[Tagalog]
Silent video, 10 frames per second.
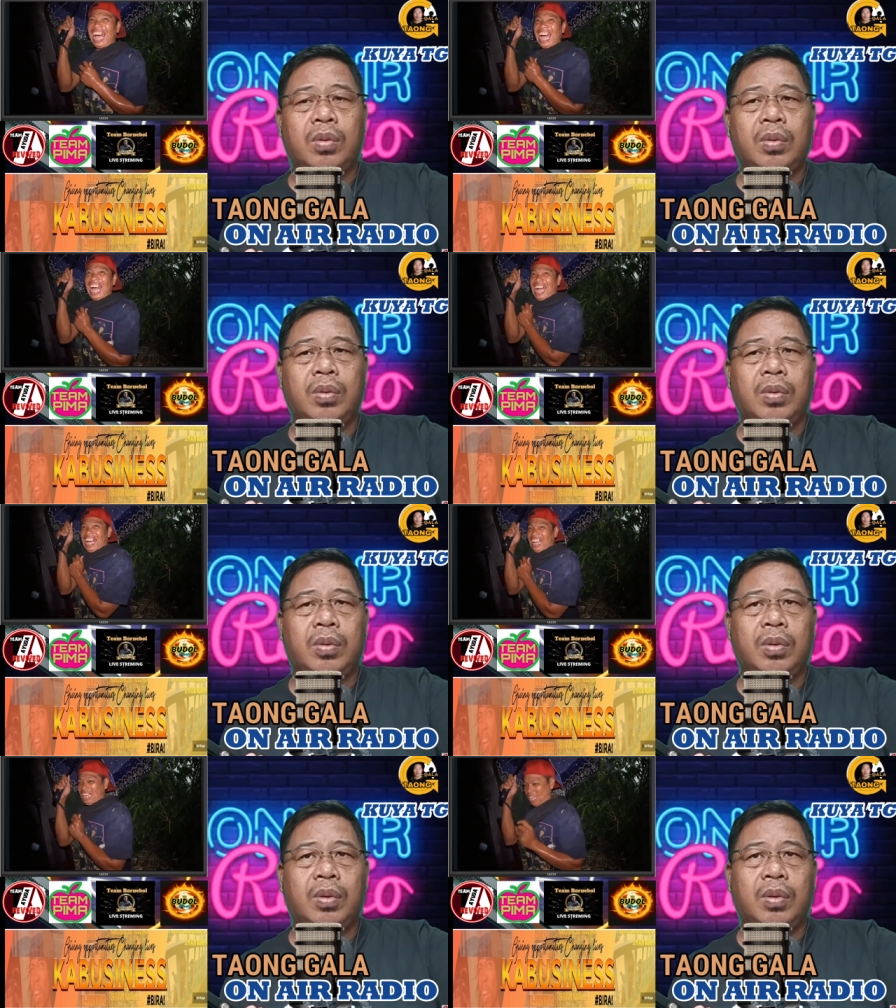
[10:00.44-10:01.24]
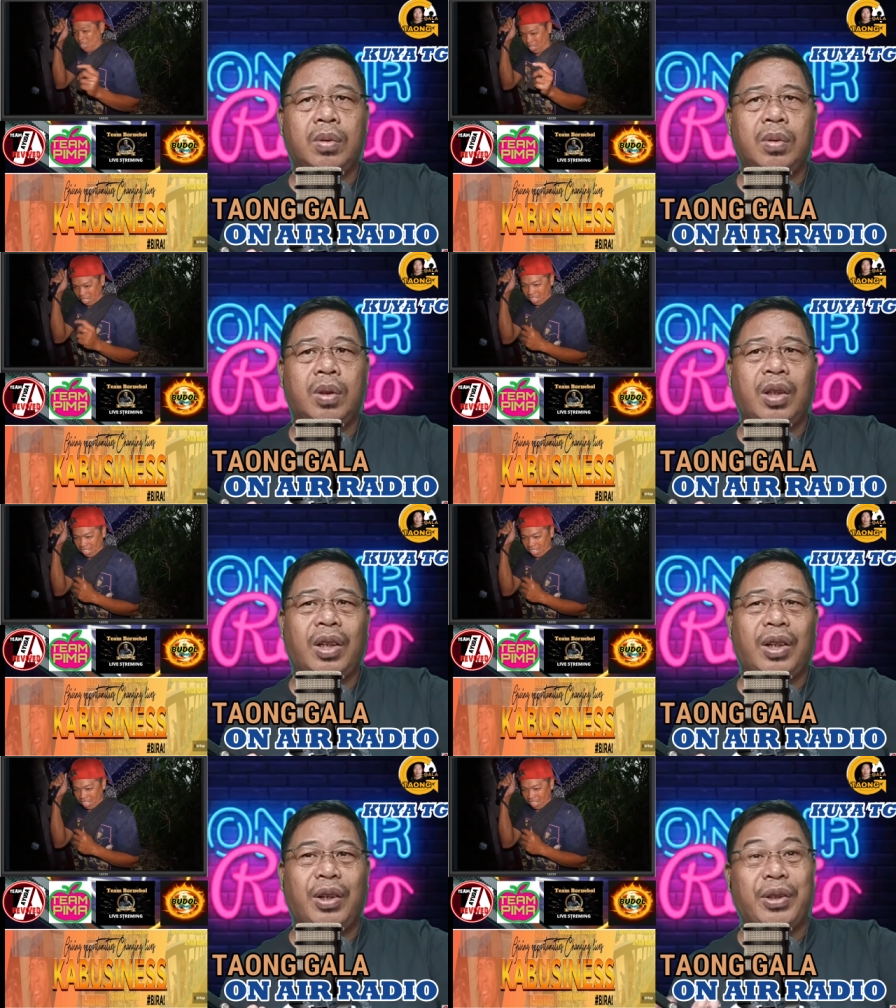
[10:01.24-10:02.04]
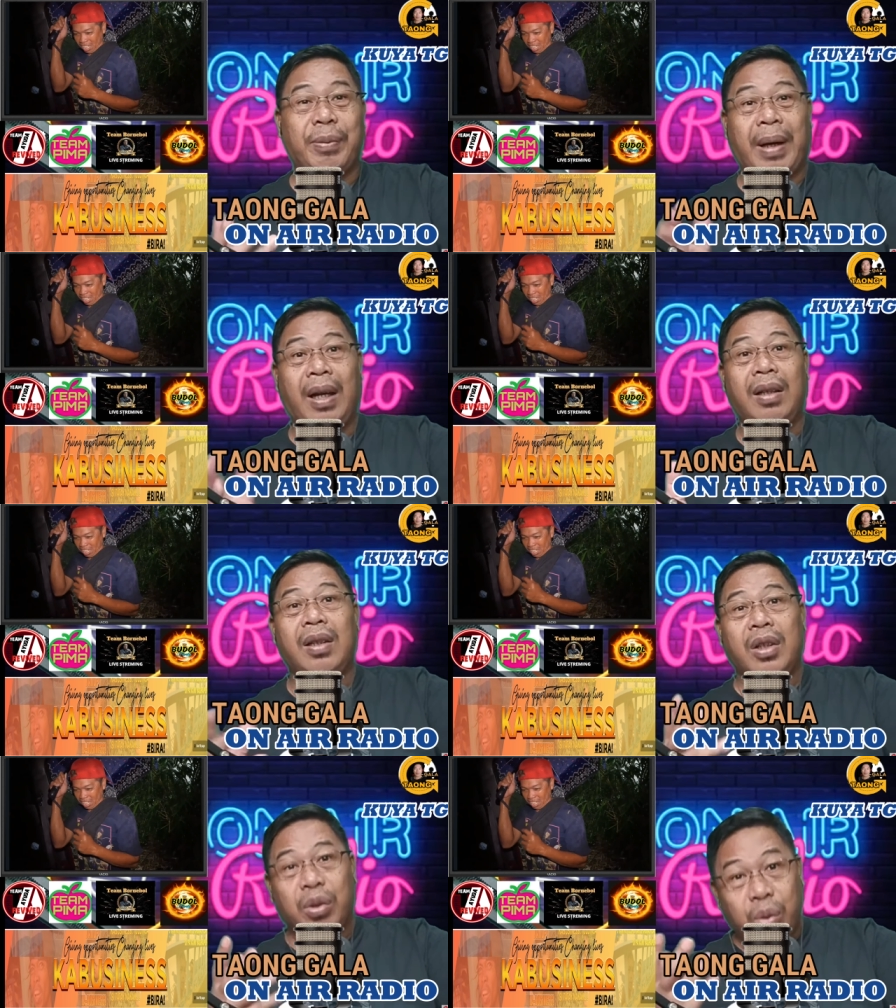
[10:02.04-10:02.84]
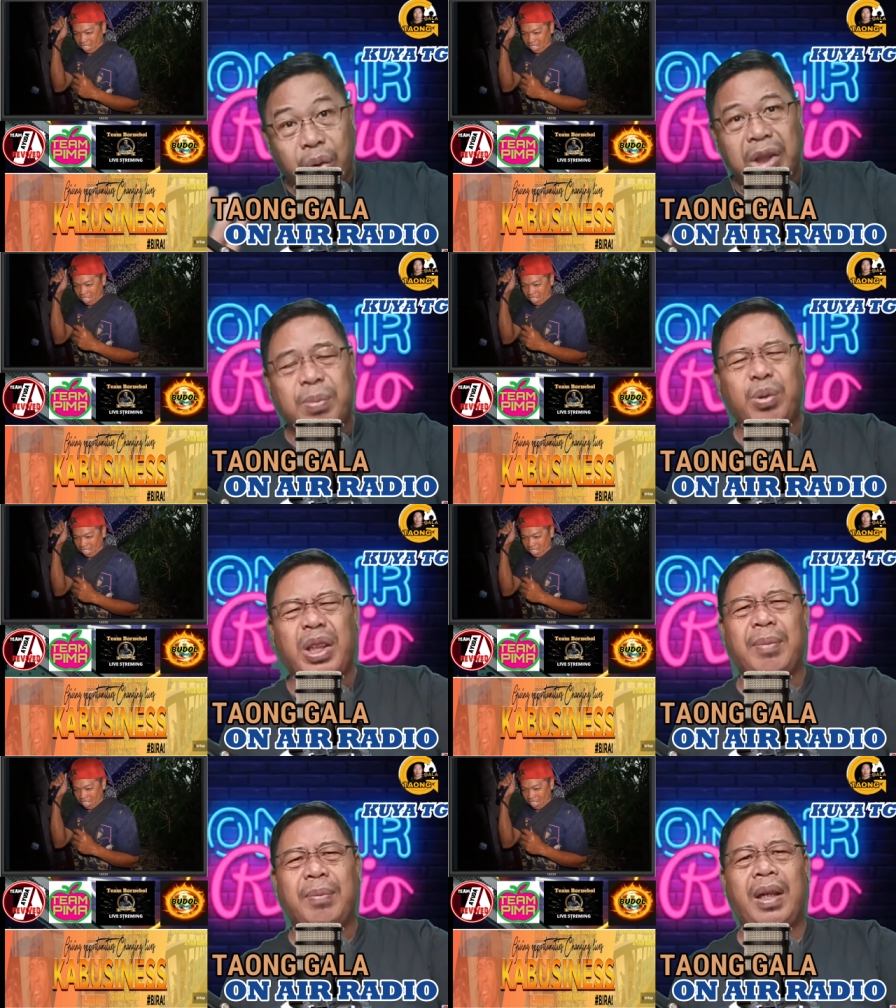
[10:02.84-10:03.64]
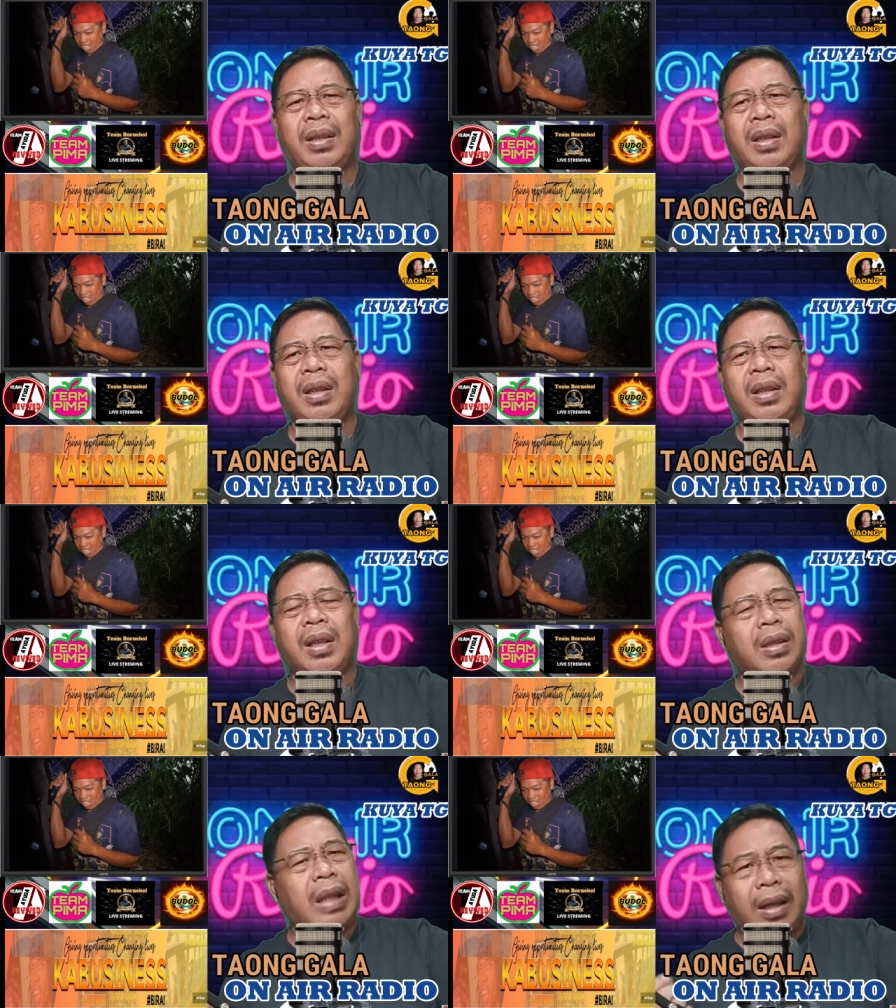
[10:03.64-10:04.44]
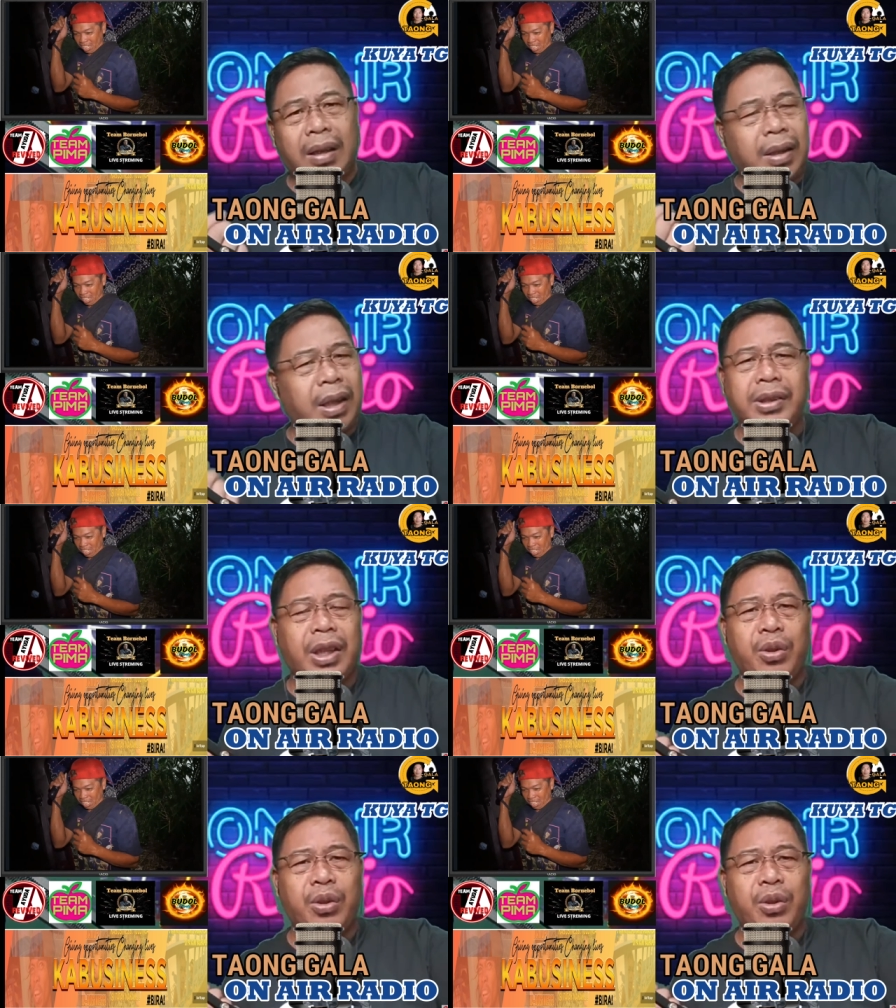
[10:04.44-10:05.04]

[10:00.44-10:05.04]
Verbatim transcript: damit yan. O, oh, di ba? Dungis mo na naman. Talagang nandyan